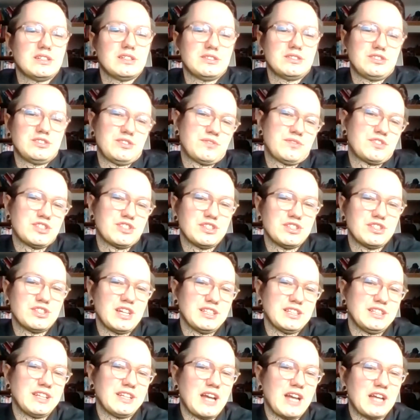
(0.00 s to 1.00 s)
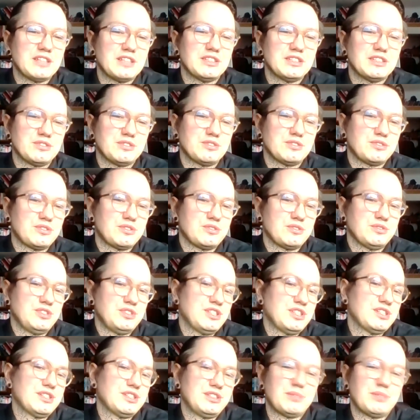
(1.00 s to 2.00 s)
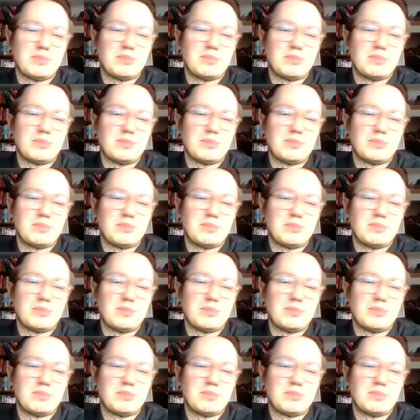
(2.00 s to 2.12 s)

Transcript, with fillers: dziewczyna i granie, no to nie, nie